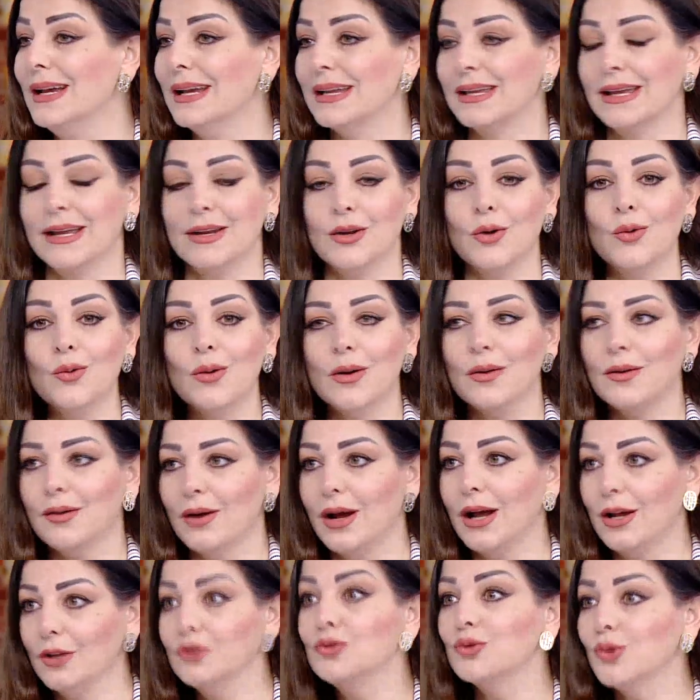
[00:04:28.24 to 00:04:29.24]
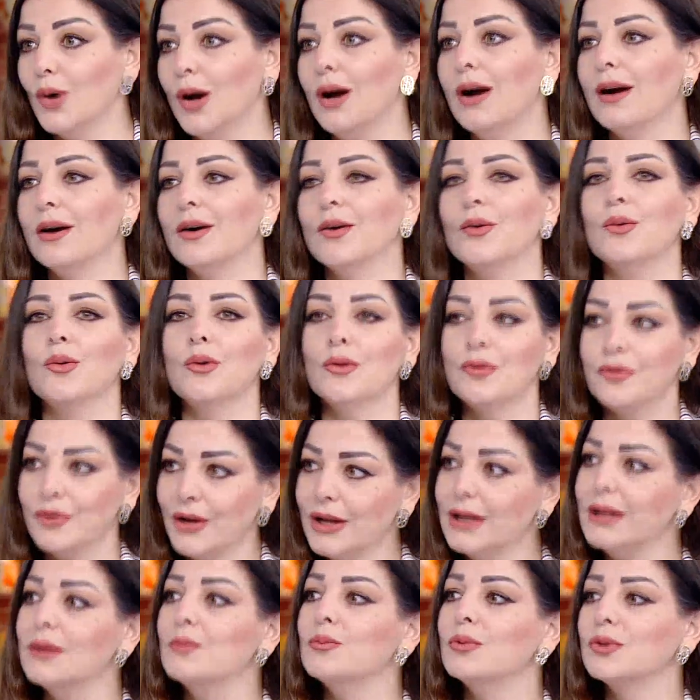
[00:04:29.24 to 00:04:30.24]
يعني هو عنده حق وهو
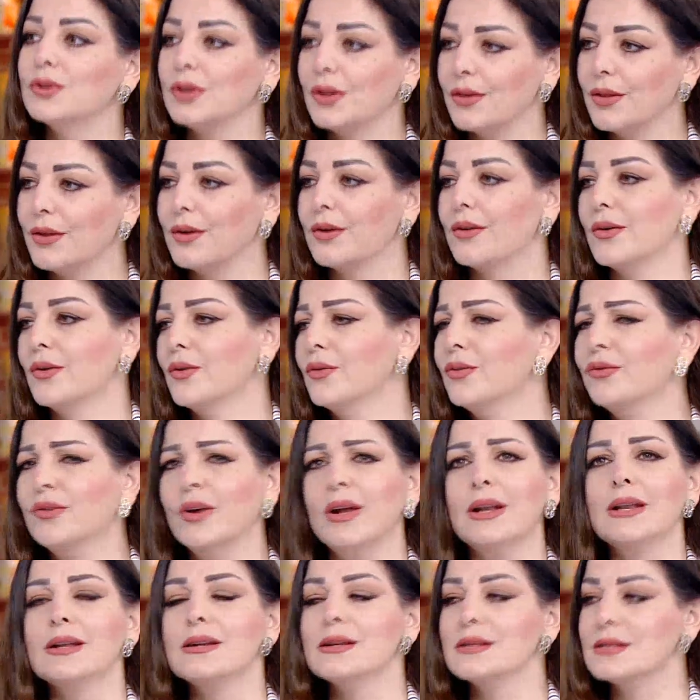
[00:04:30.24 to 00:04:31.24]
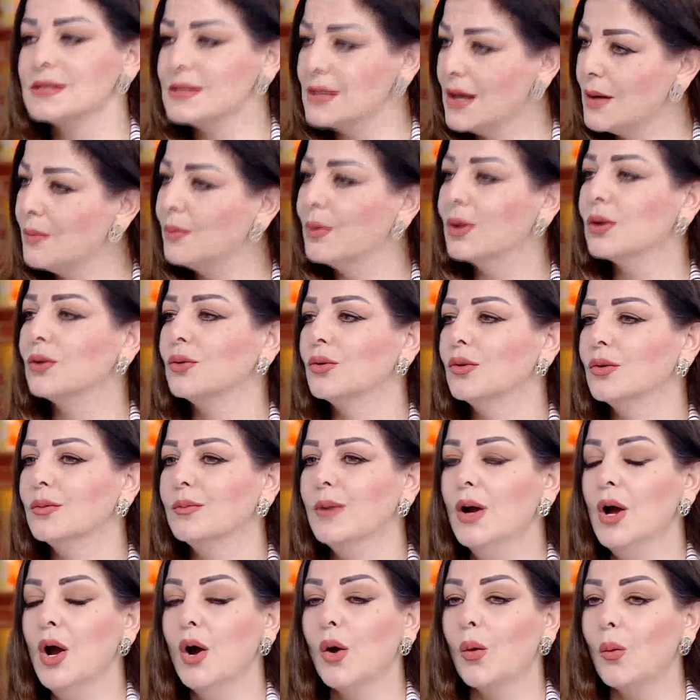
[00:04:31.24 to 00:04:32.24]
فعلا متضرر وهو فعلا انسان مظلوم
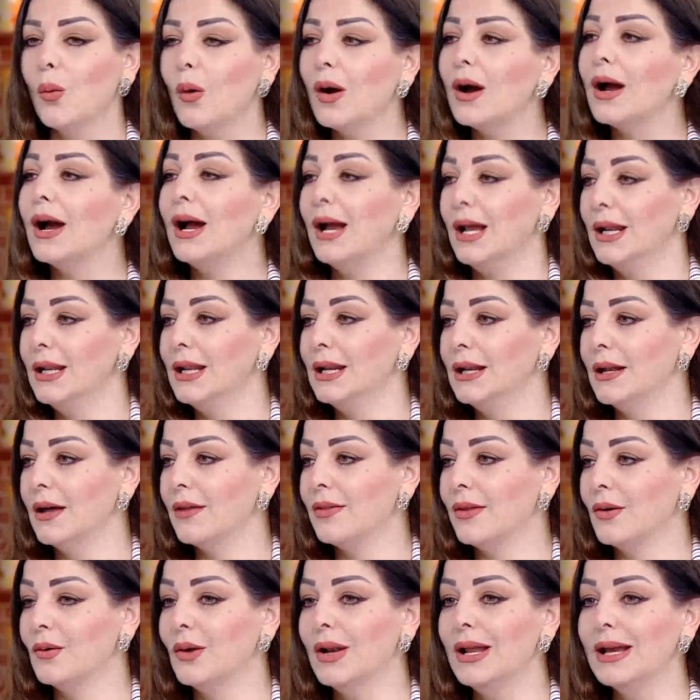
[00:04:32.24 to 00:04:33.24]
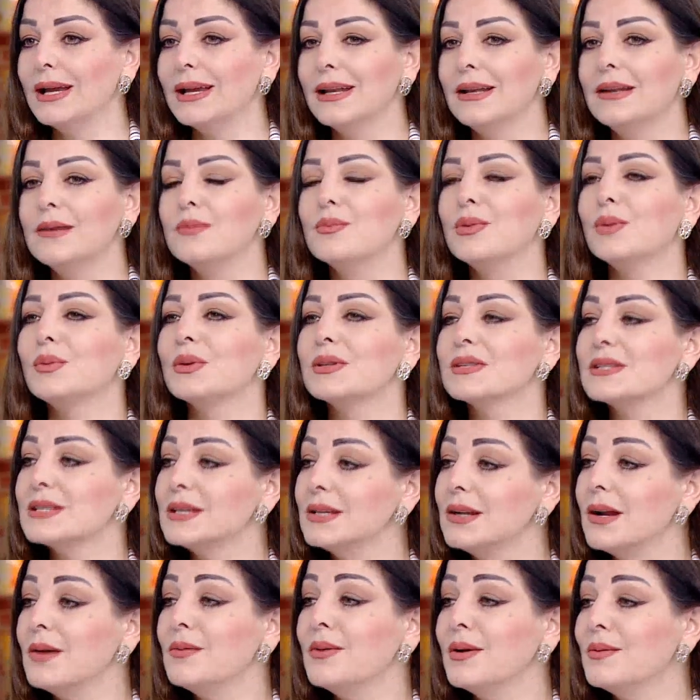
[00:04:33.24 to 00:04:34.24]
وقع عليه الاذى ولكن لما
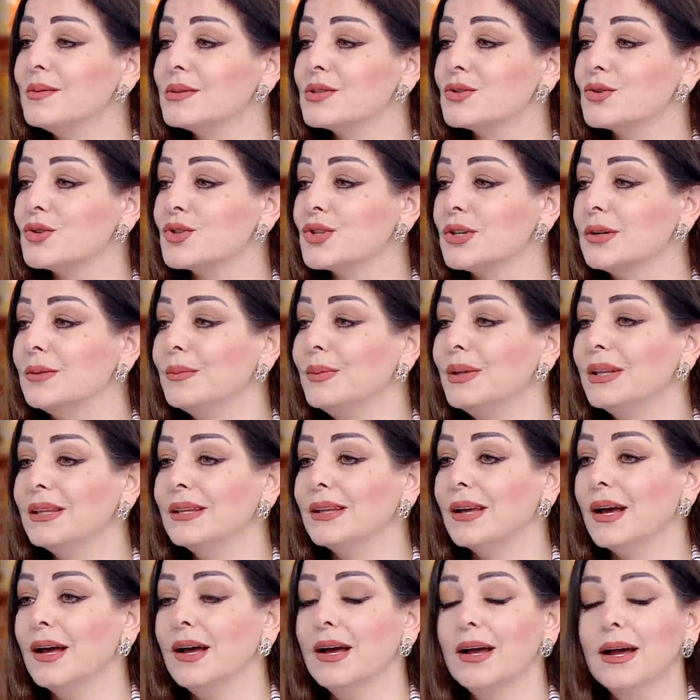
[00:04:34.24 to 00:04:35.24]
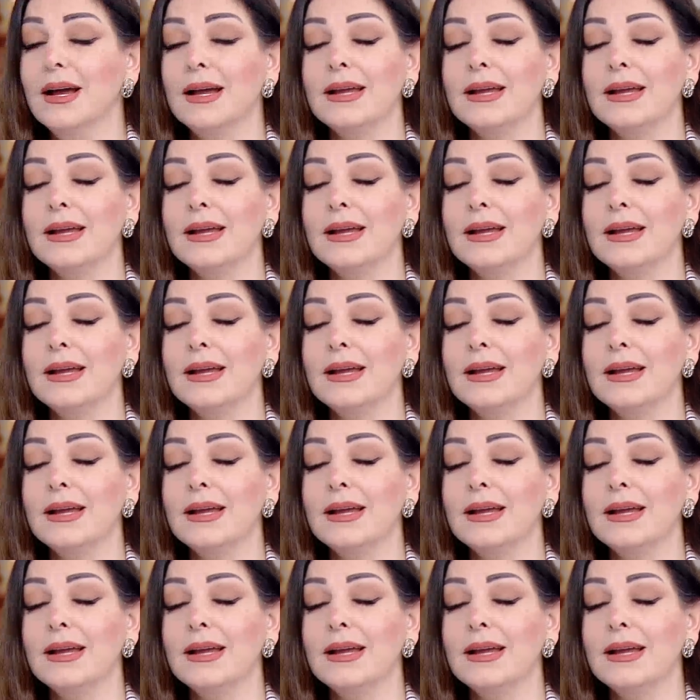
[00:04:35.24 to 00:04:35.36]
بتصير امام السوشيال ميديا